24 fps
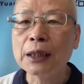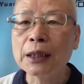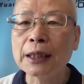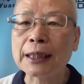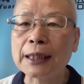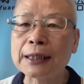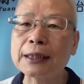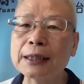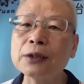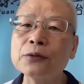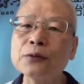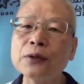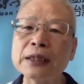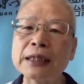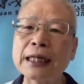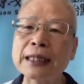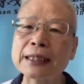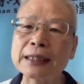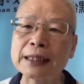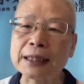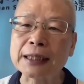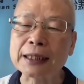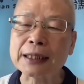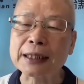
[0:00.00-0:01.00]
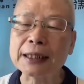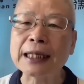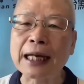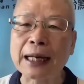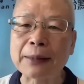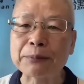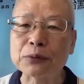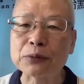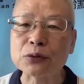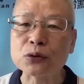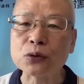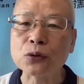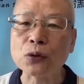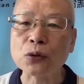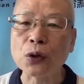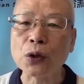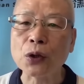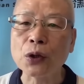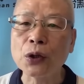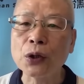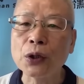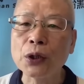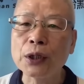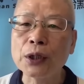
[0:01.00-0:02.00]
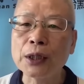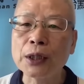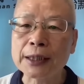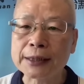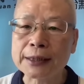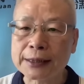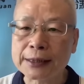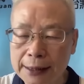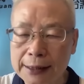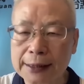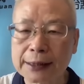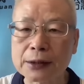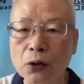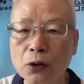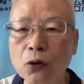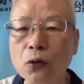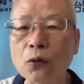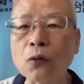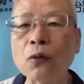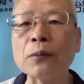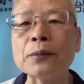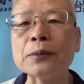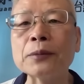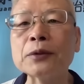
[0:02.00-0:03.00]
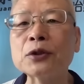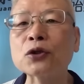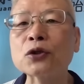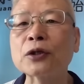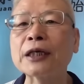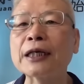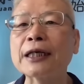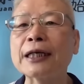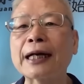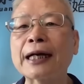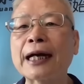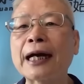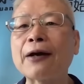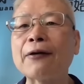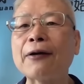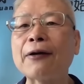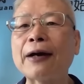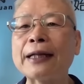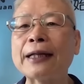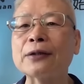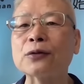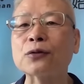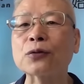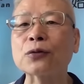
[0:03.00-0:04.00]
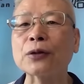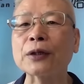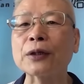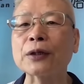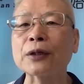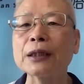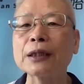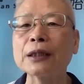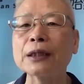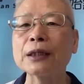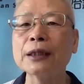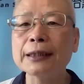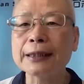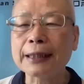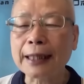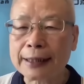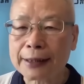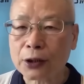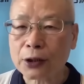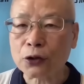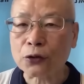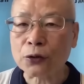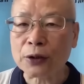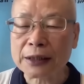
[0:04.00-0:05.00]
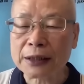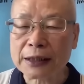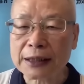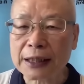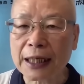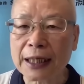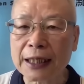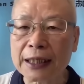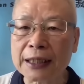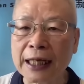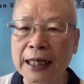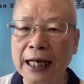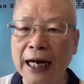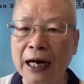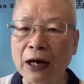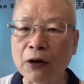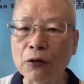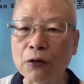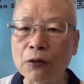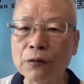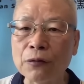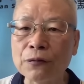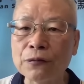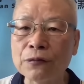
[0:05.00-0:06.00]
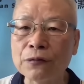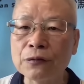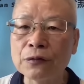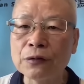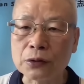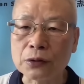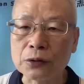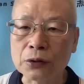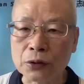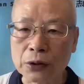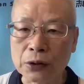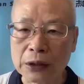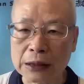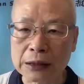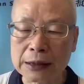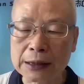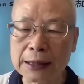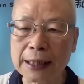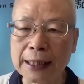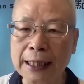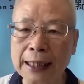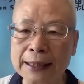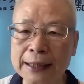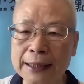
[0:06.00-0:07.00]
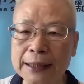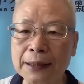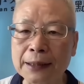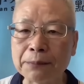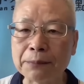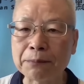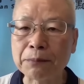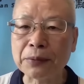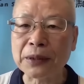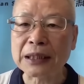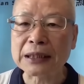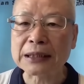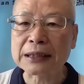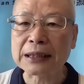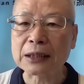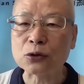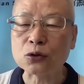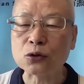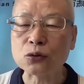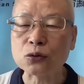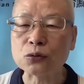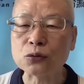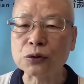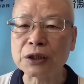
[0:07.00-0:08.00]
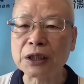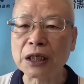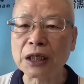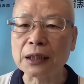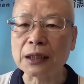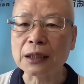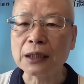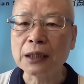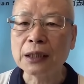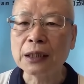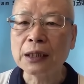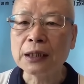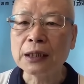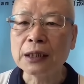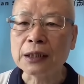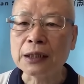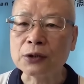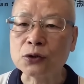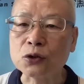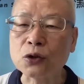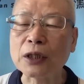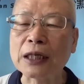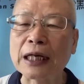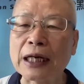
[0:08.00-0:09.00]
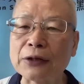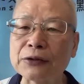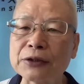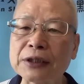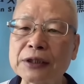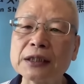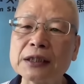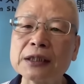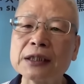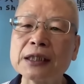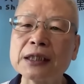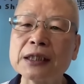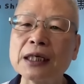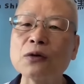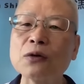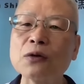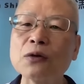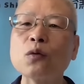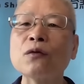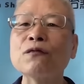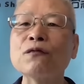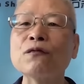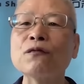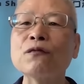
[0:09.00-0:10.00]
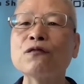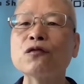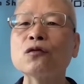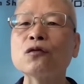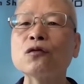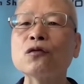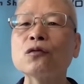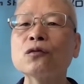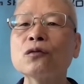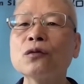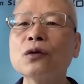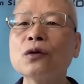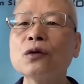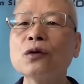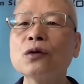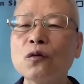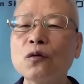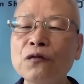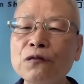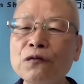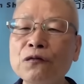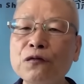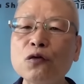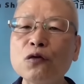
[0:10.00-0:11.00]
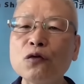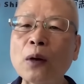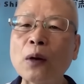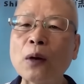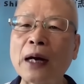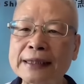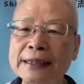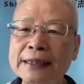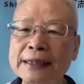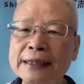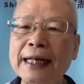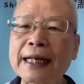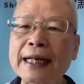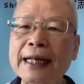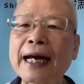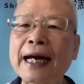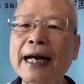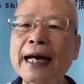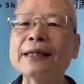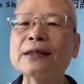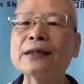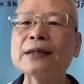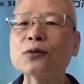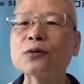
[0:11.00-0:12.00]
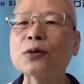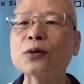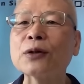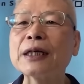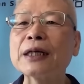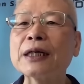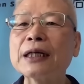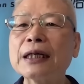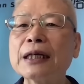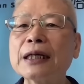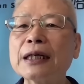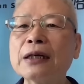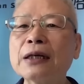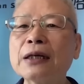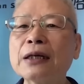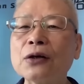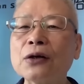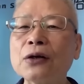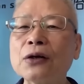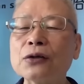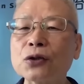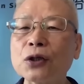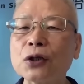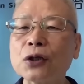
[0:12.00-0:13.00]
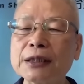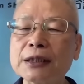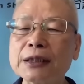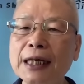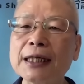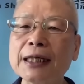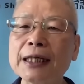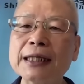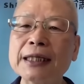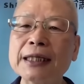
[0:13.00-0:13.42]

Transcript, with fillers: 那因为他体力还不错，那这时候我们就可以靠按推。但有了这一条，有了这样的病症出现，你最好是先温敷，温敷完再来按推。哦，所以